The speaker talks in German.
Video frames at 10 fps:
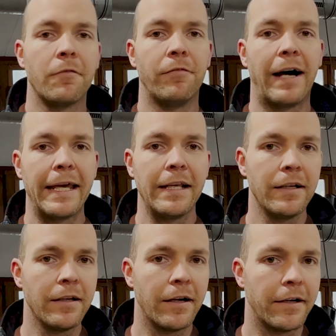weil
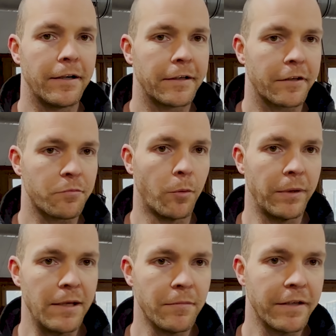äh, das
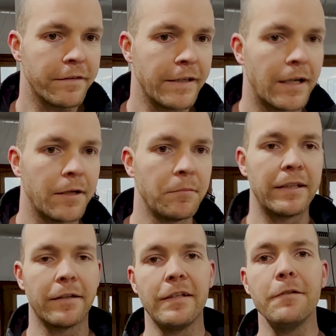Problem ist ja, mit
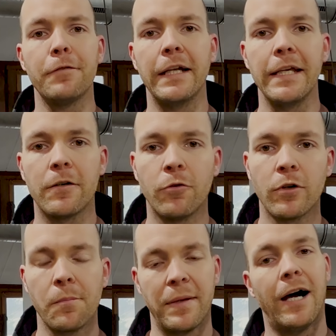einer
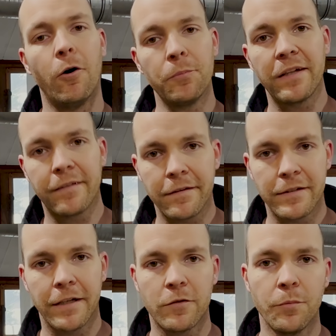Tieferlegung behauptet
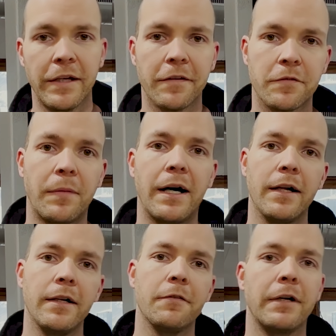Tesla zumindest
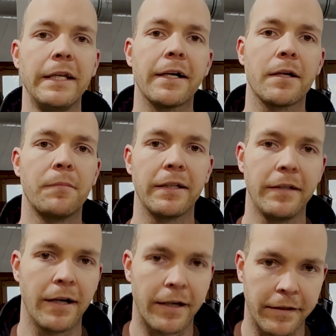mal, verliere man
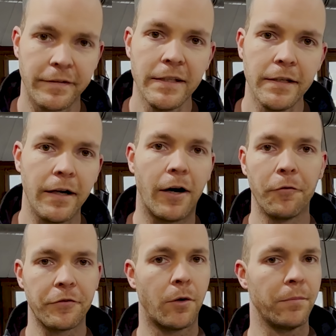die Garantie
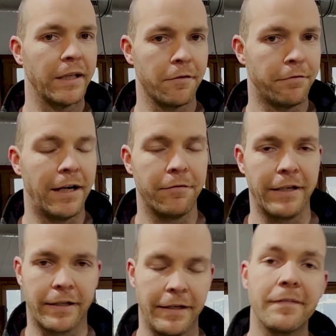aufs komplette
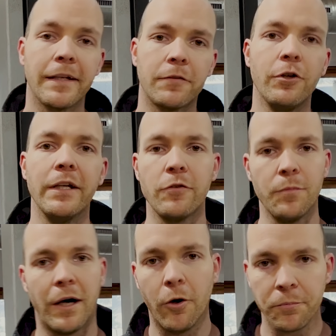Fahrwerk. Ist natürlich
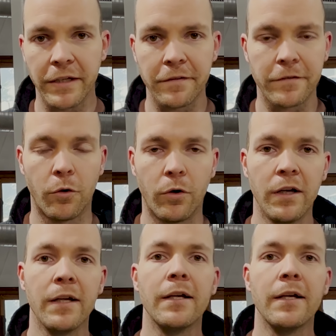überhaupt nicht so.